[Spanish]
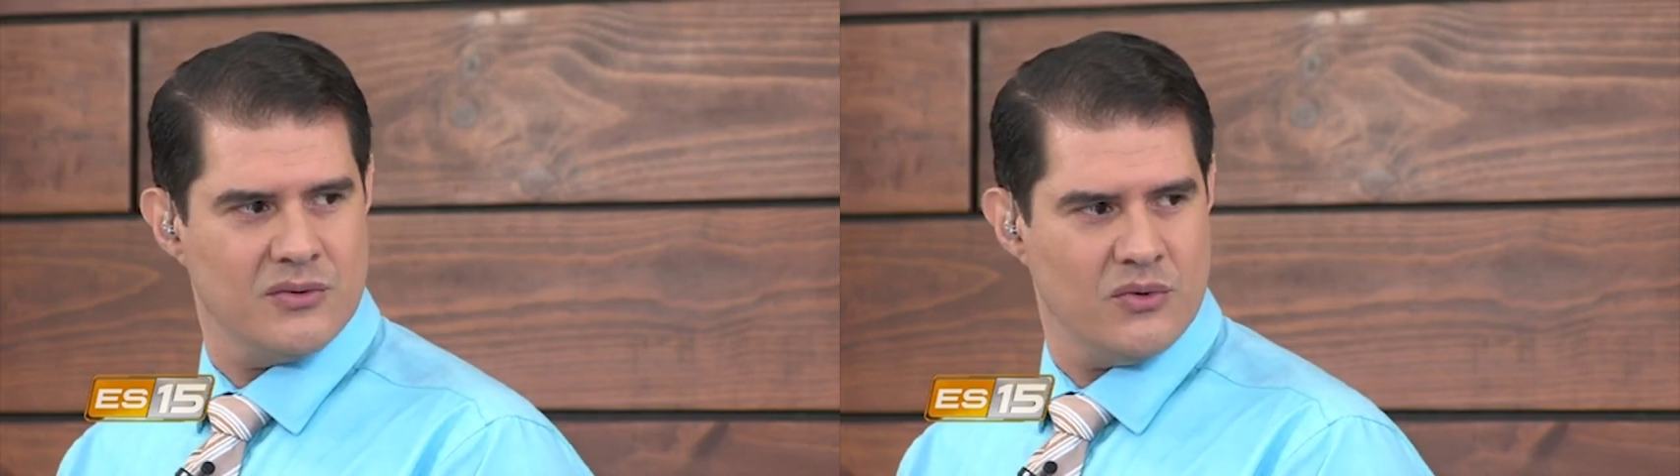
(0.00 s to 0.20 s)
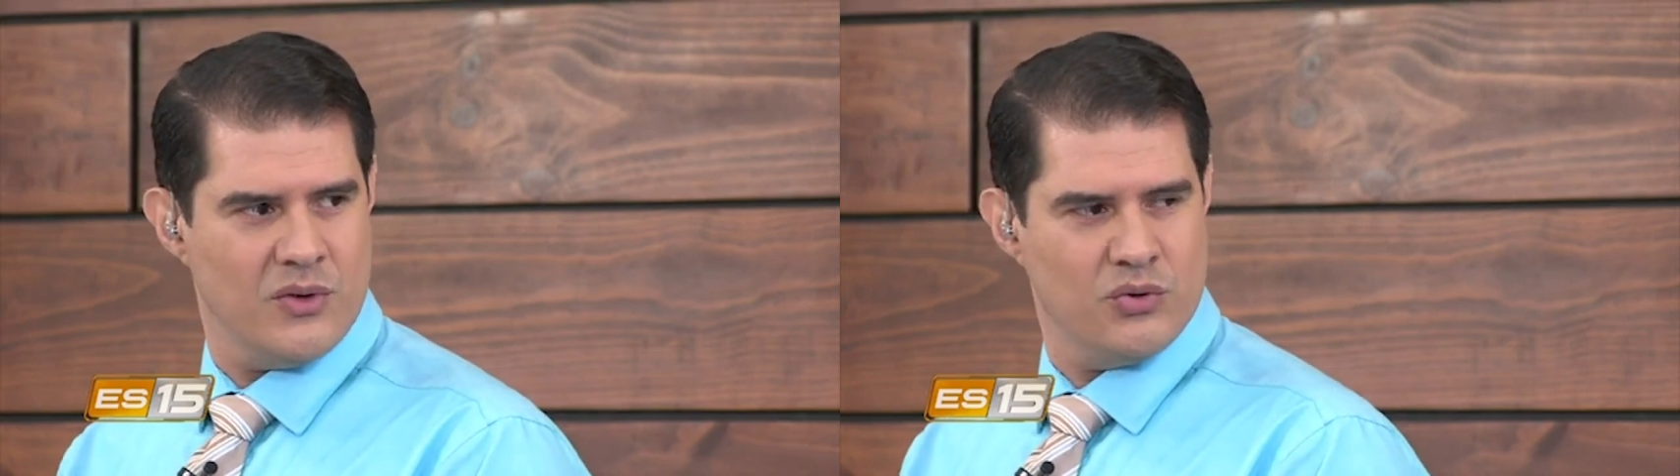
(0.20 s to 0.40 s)

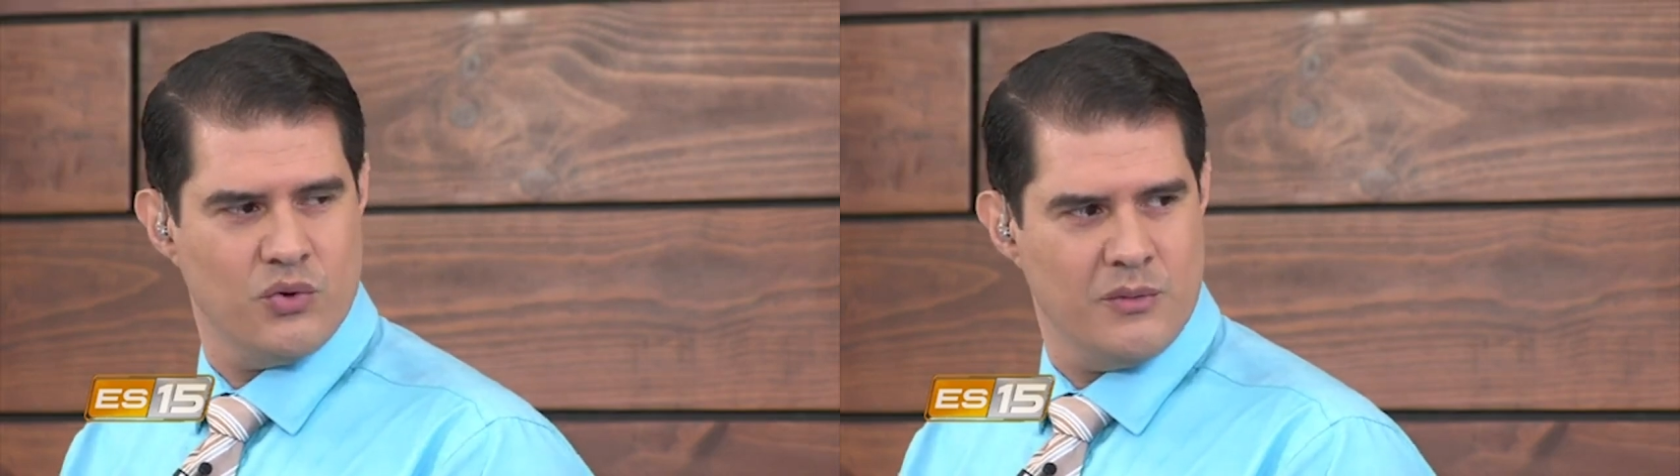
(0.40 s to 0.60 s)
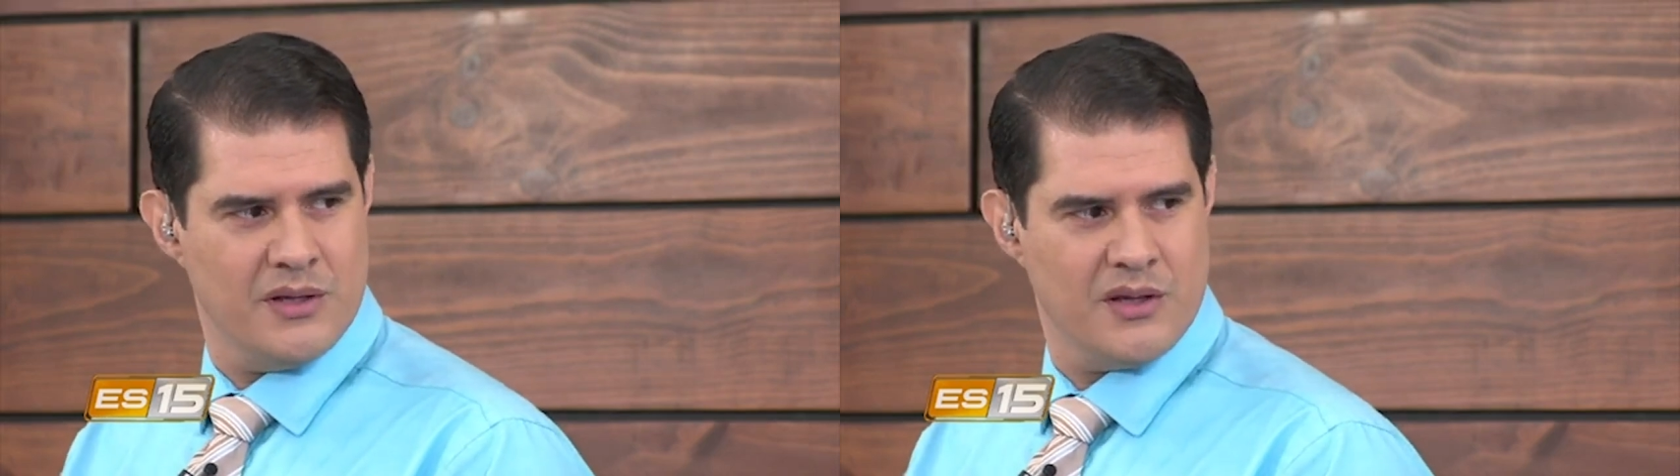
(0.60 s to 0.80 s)
no
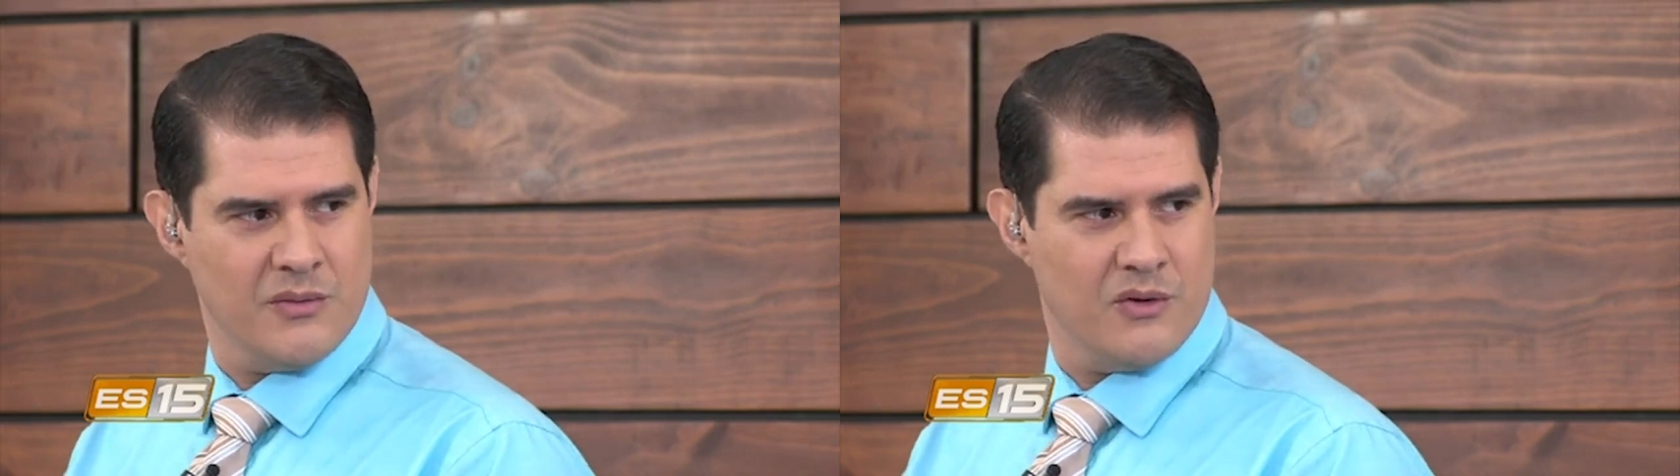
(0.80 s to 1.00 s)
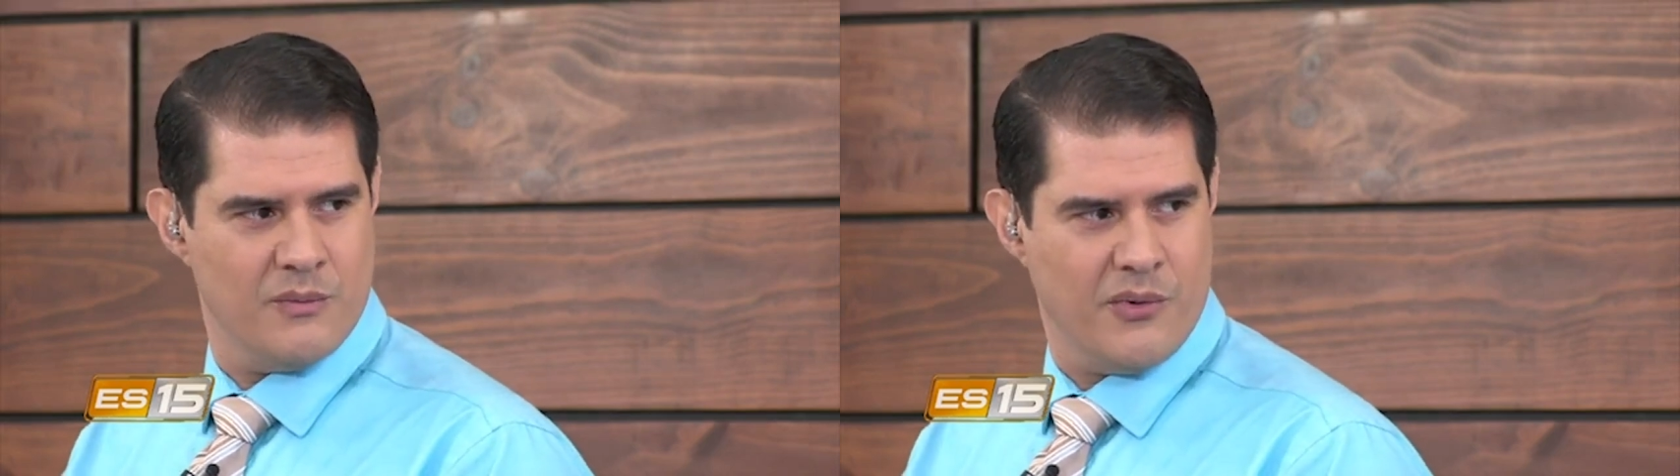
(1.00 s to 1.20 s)
enturbian
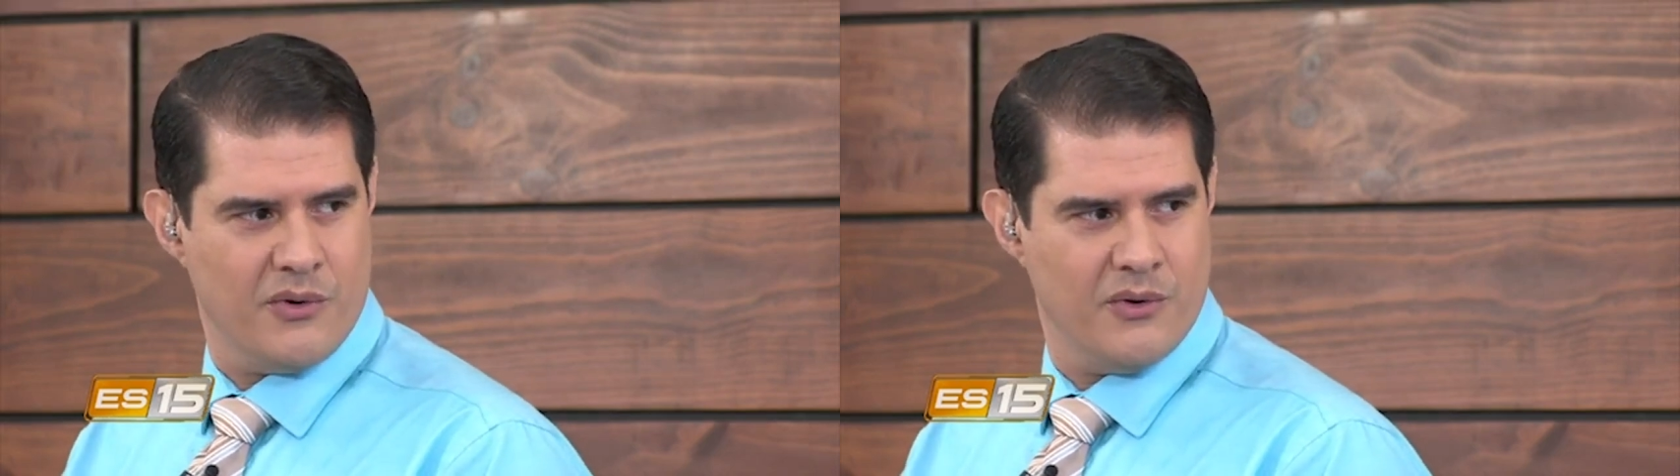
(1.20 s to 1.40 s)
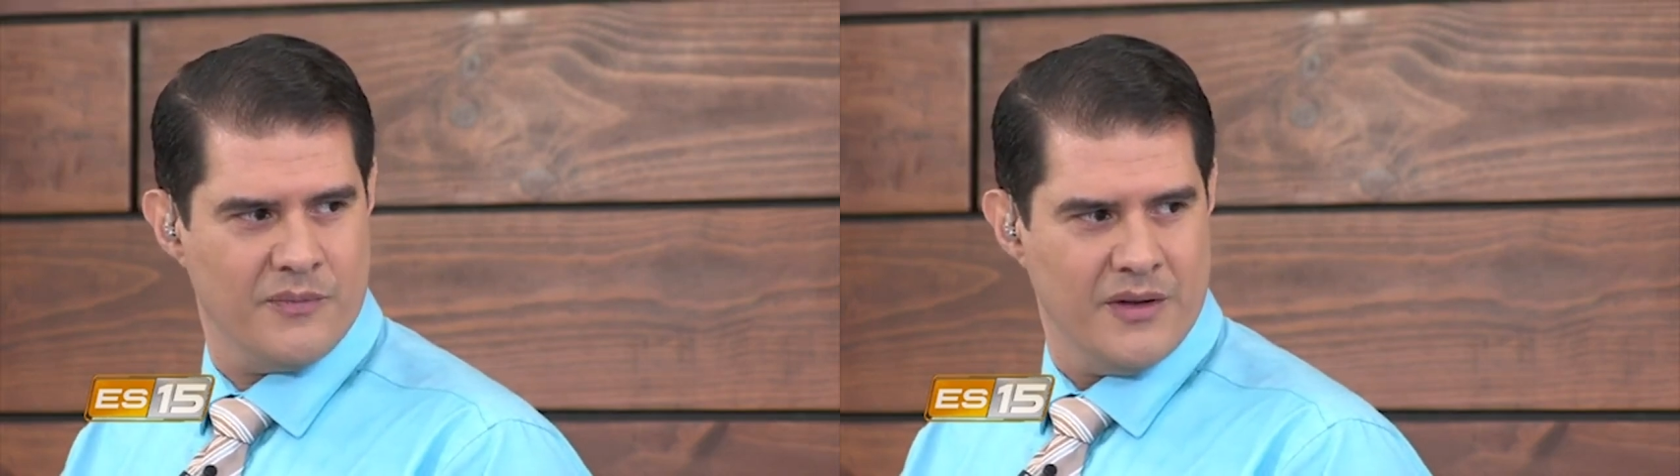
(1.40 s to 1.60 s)
también un
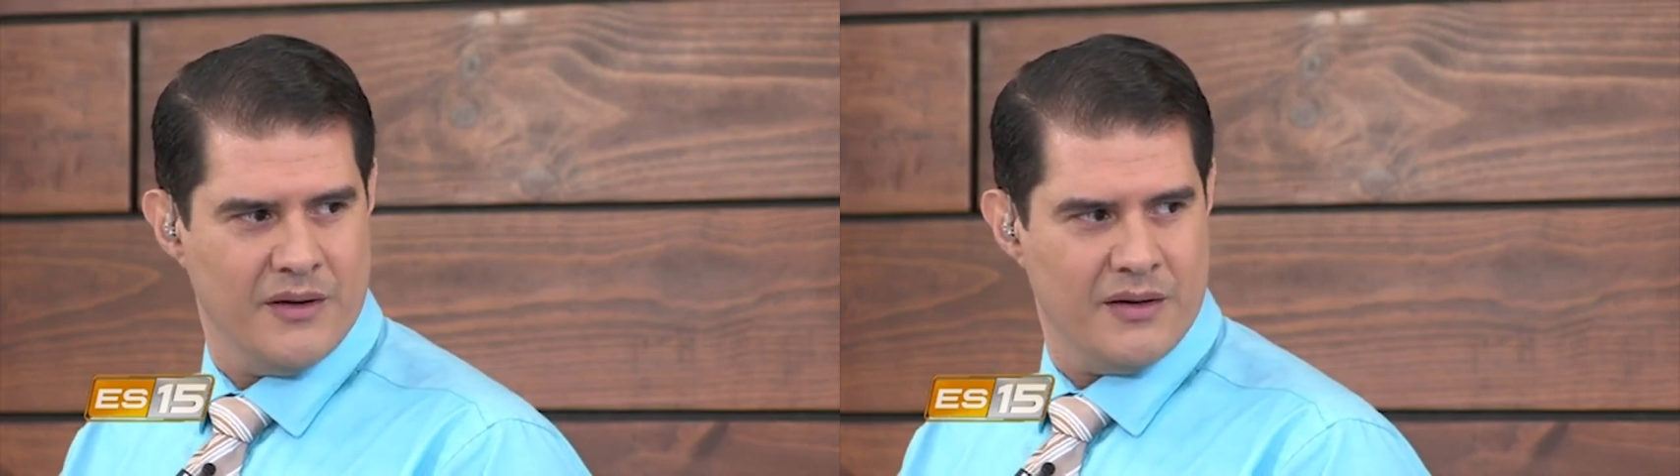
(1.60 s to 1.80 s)
poco